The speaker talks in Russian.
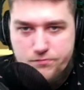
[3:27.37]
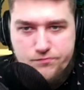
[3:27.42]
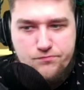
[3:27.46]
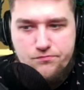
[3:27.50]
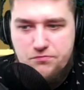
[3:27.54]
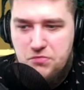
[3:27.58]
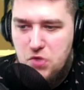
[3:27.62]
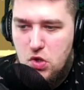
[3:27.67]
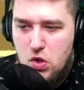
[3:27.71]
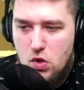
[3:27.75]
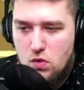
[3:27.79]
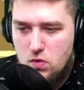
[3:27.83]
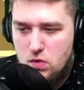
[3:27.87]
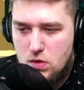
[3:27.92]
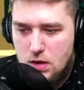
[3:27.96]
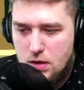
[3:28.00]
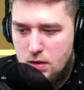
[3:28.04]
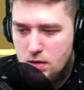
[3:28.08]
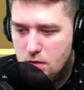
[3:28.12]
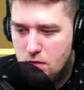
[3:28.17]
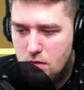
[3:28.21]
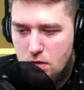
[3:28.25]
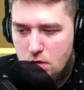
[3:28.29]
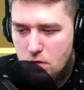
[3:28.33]

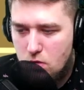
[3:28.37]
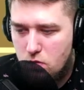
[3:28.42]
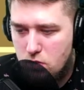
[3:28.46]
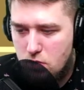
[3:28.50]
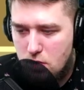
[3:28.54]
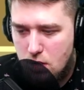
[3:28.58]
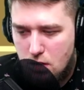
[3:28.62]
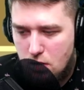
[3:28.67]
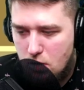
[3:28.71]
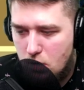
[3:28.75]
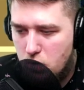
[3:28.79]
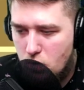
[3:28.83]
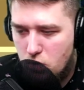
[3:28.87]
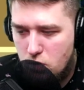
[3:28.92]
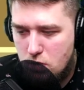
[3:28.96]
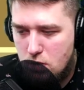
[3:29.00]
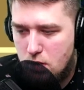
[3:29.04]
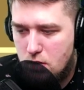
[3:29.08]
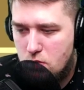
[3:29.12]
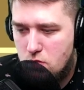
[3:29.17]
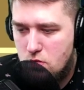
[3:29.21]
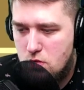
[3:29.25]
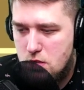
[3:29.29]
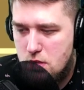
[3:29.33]
Круто, круто, круто,
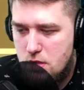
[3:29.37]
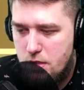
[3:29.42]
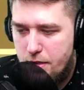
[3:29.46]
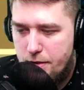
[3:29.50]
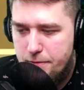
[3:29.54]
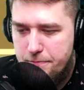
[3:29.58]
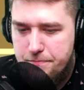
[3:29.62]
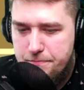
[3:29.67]
друзья.